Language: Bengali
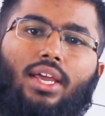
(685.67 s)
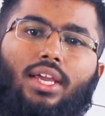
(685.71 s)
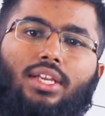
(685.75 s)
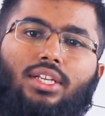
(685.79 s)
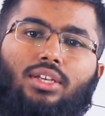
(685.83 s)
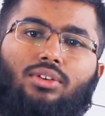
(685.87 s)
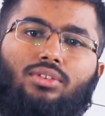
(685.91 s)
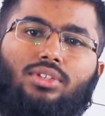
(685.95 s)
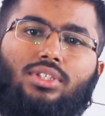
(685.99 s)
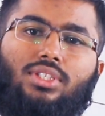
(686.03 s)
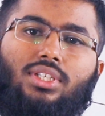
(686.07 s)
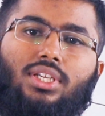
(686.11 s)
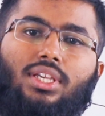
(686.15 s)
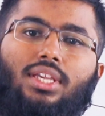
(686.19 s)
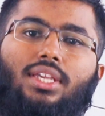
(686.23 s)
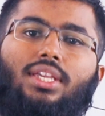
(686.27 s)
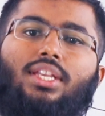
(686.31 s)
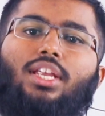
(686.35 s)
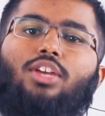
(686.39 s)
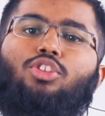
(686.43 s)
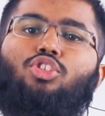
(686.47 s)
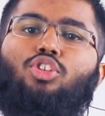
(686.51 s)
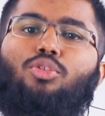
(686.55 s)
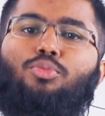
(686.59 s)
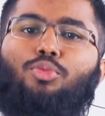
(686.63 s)
এটা হচ্ছে
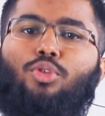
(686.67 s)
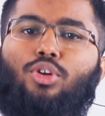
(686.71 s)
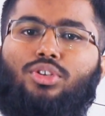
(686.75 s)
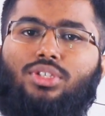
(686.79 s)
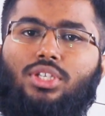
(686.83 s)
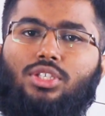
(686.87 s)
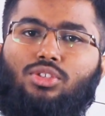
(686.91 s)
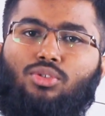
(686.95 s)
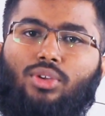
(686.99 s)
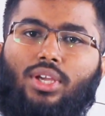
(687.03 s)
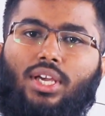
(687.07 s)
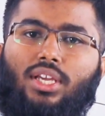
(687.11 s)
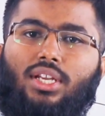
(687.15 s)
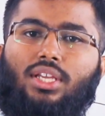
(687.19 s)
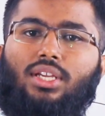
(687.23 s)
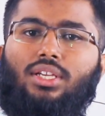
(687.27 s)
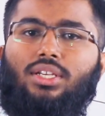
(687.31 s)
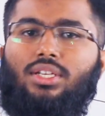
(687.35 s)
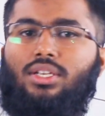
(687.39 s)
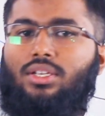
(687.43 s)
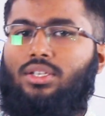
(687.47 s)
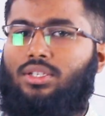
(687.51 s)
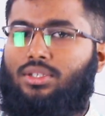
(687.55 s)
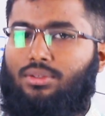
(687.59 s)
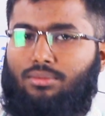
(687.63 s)
ইরেথ্রোপয়েসিস ওইখানে
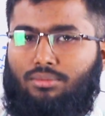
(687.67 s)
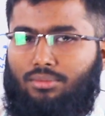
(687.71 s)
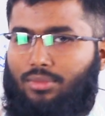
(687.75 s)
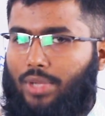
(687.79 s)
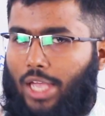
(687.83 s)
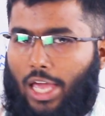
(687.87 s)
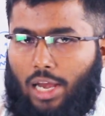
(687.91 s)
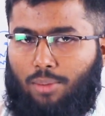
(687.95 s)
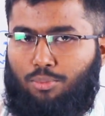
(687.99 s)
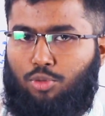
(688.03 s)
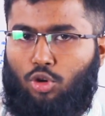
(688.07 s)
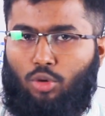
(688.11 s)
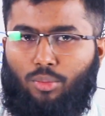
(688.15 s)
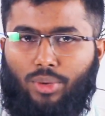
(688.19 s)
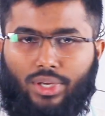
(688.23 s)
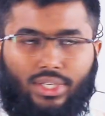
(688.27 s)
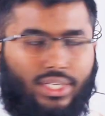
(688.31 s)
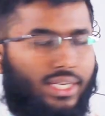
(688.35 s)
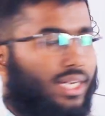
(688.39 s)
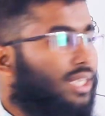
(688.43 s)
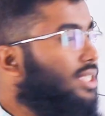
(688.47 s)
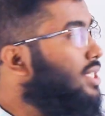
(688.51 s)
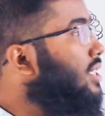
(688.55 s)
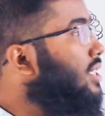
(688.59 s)
হেল্প হবে ঠিক